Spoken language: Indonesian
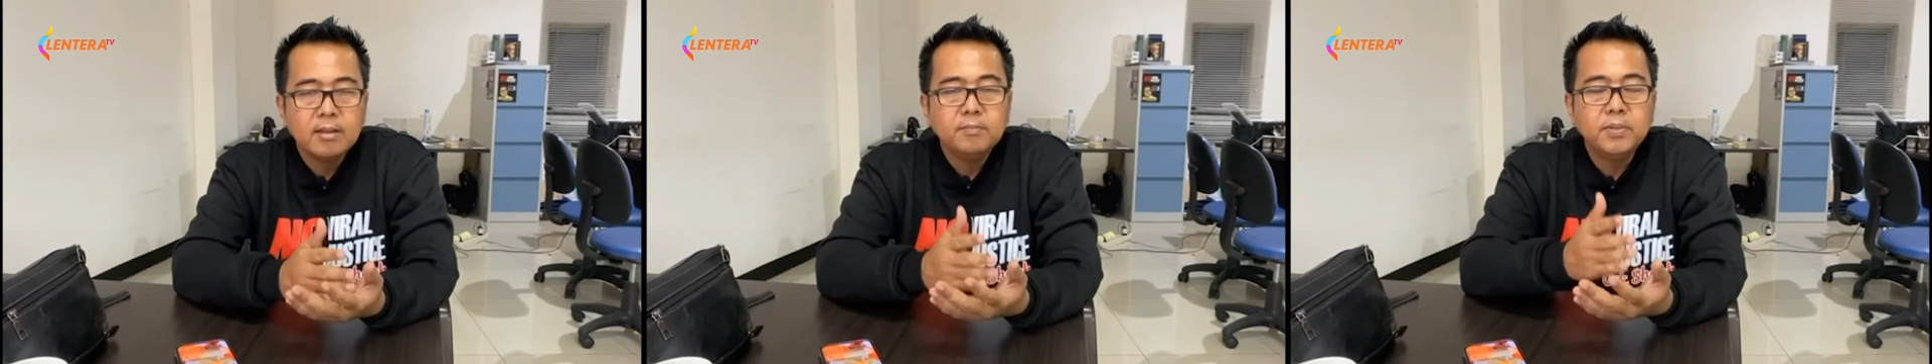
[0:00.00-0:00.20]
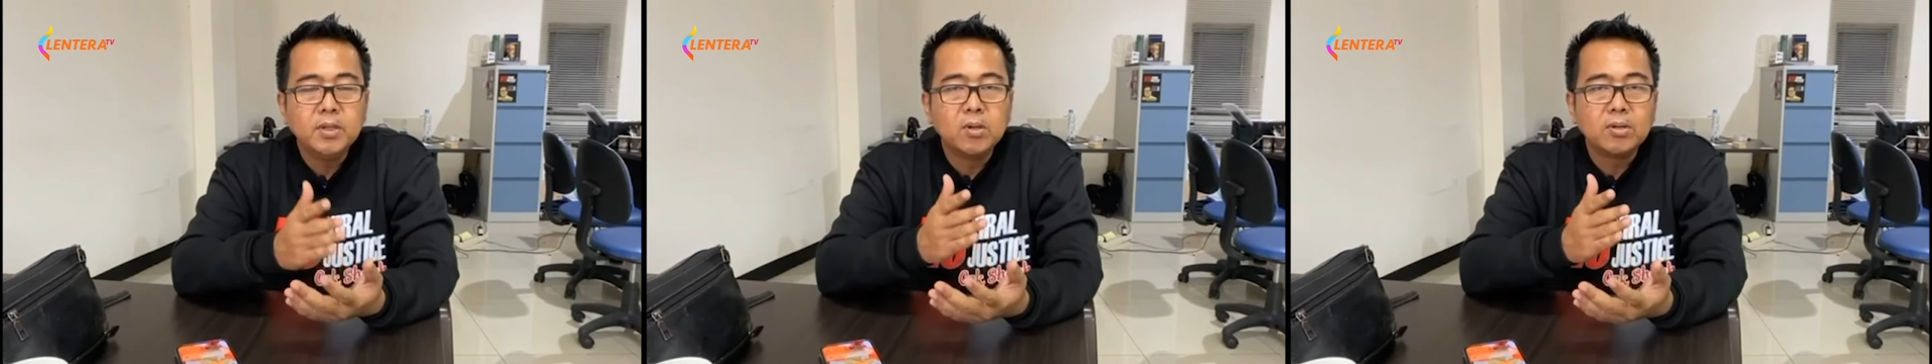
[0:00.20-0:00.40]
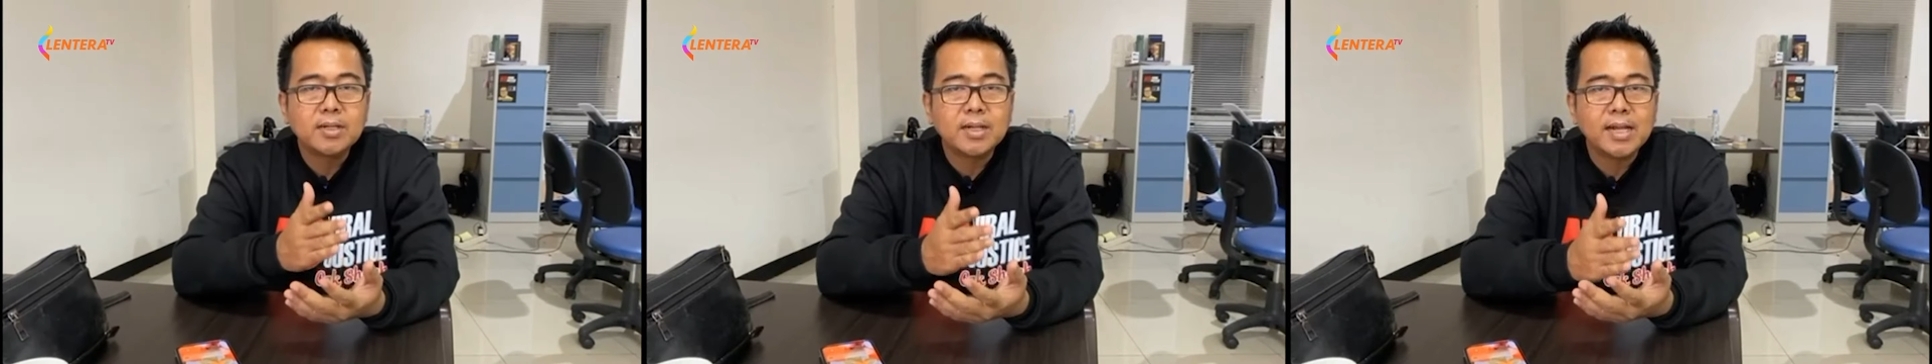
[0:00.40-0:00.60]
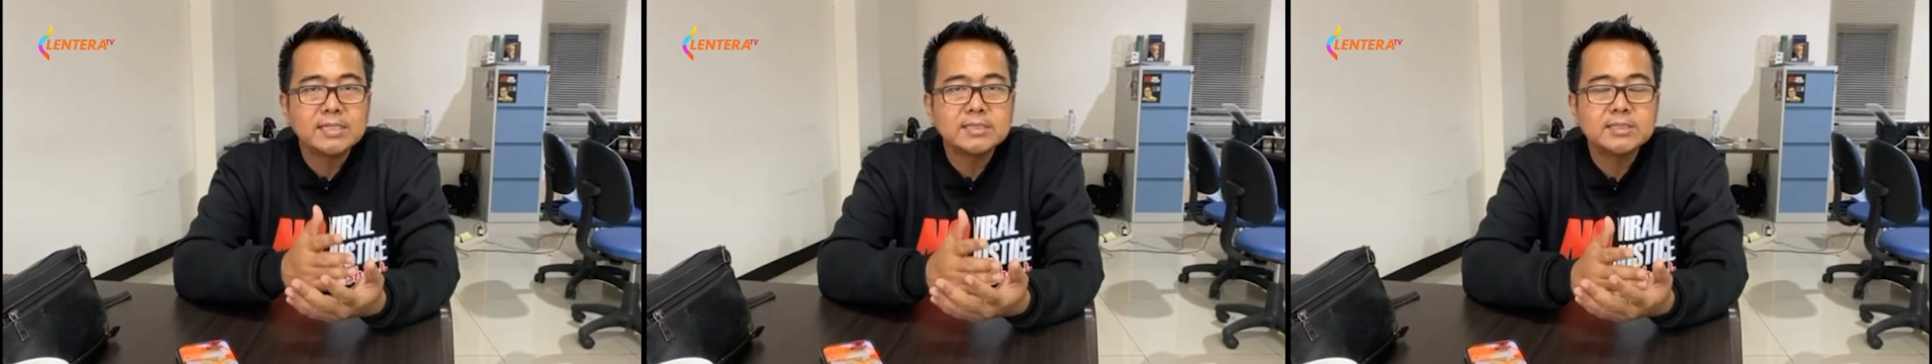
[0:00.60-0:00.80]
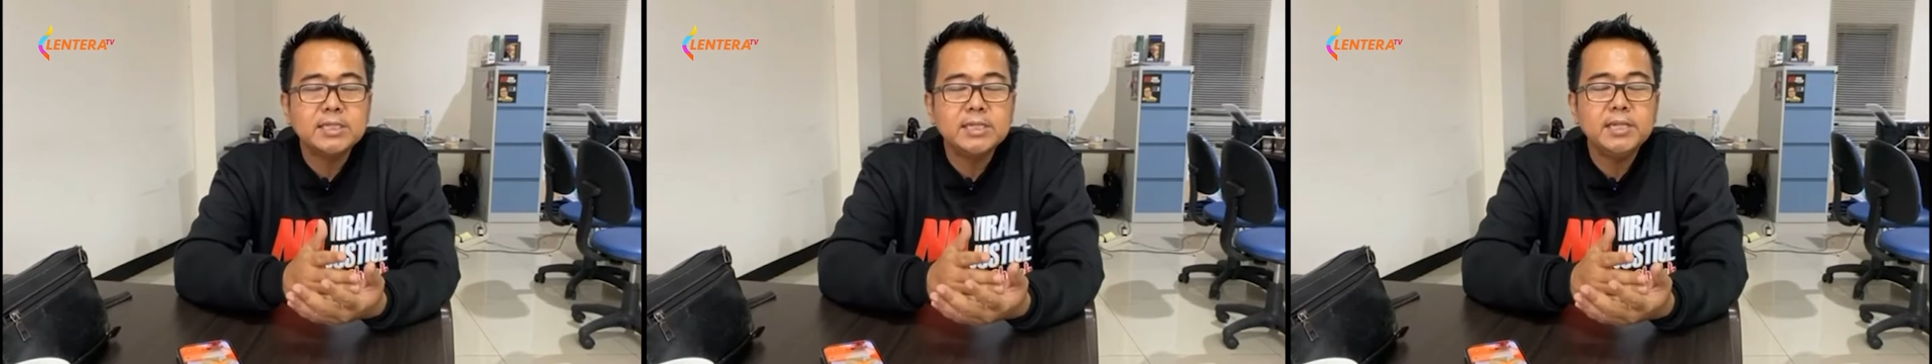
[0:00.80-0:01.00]

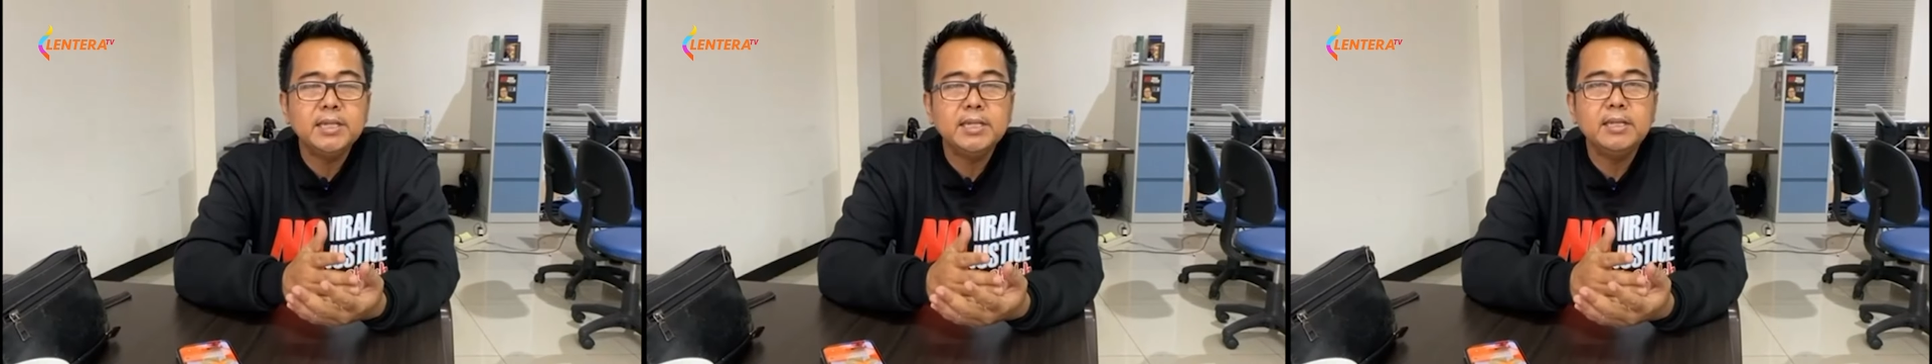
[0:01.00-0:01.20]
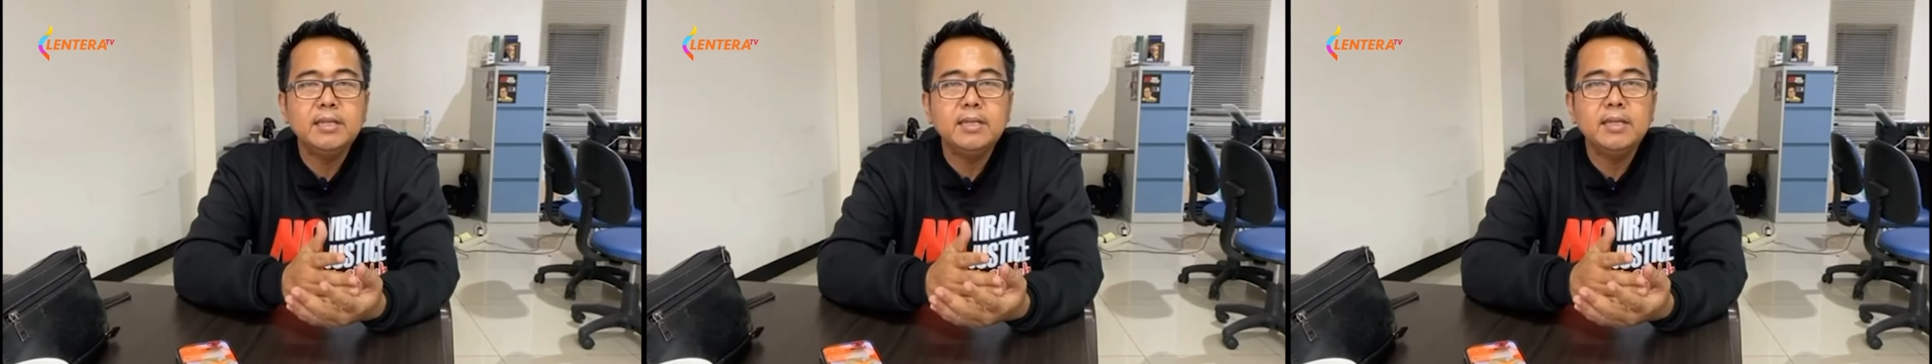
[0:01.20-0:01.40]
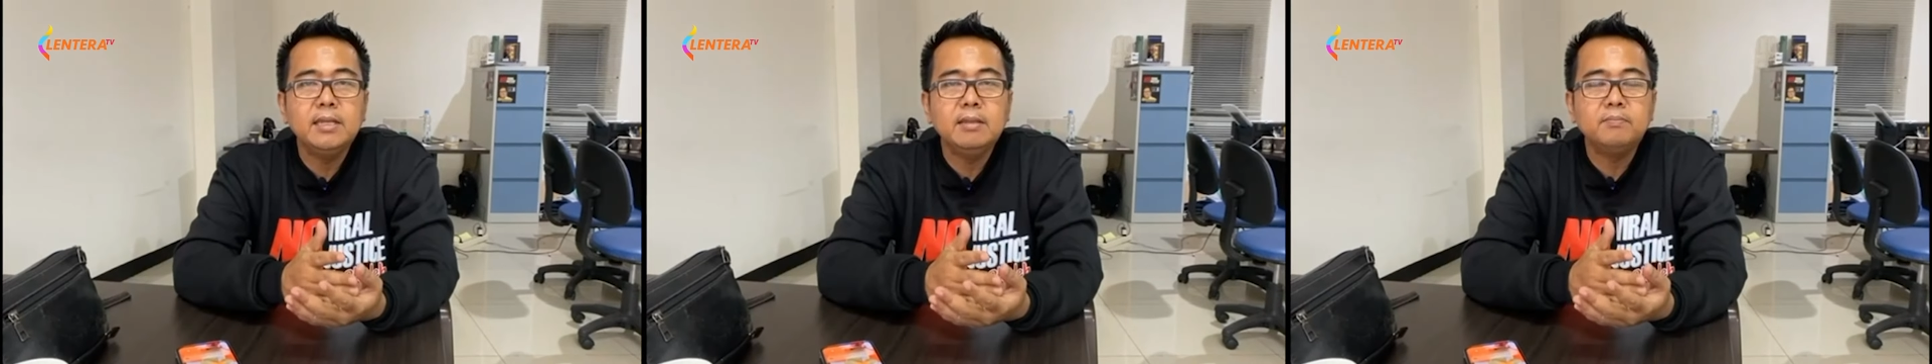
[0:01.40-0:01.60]
birokrasi ini